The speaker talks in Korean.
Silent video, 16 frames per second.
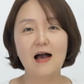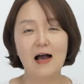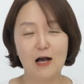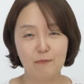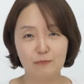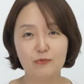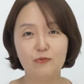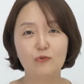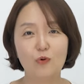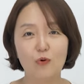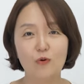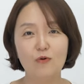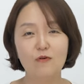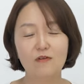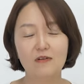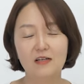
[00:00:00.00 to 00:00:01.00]

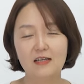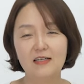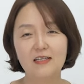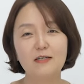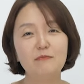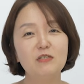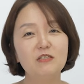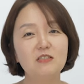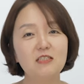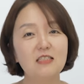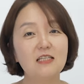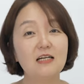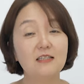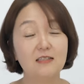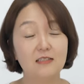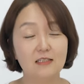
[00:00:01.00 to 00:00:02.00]
아프고 힘든
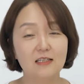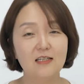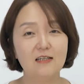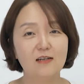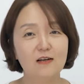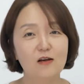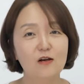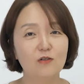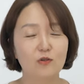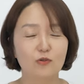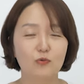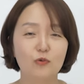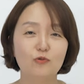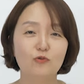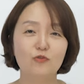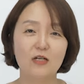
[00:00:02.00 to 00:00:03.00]
시간들이 더
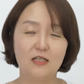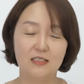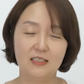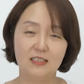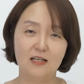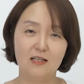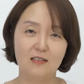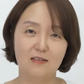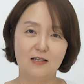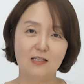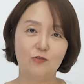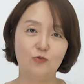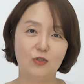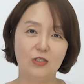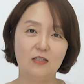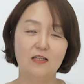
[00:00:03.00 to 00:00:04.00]
소중한 시간이 될
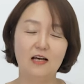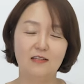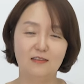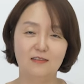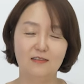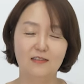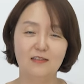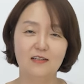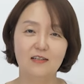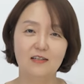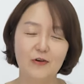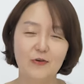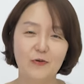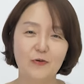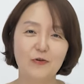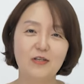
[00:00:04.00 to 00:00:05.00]
수 있다는
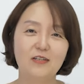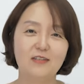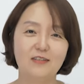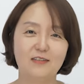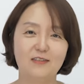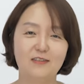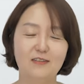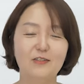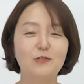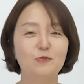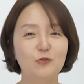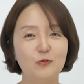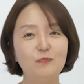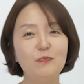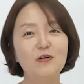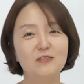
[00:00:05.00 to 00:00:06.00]
용기를 드리고
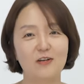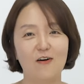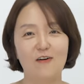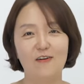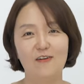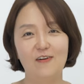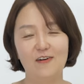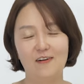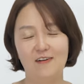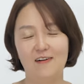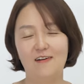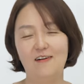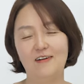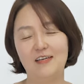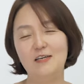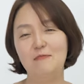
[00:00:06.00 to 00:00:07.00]
싶어서
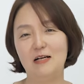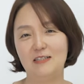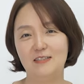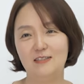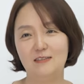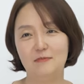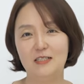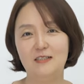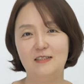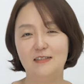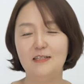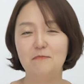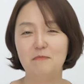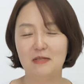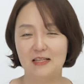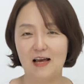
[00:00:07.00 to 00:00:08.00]
어, 이 말씀을
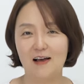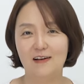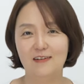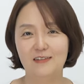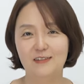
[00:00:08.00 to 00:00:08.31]
드립니다.